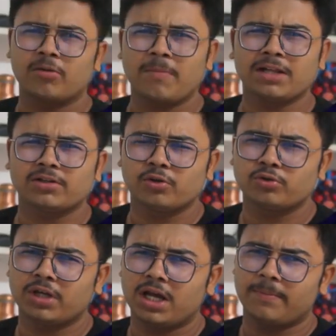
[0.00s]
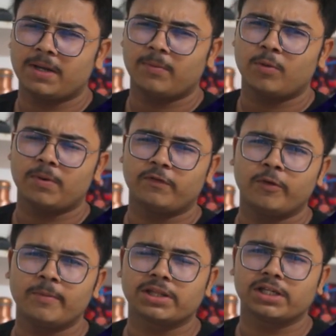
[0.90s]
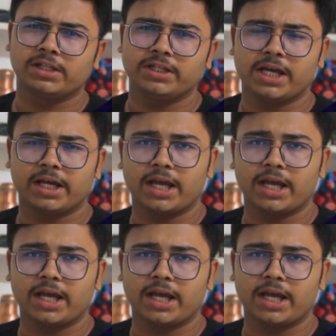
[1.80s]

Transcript: अगर हम बात करूँ तो यहाँ पे आपको परफॉर्मेंस ले दिया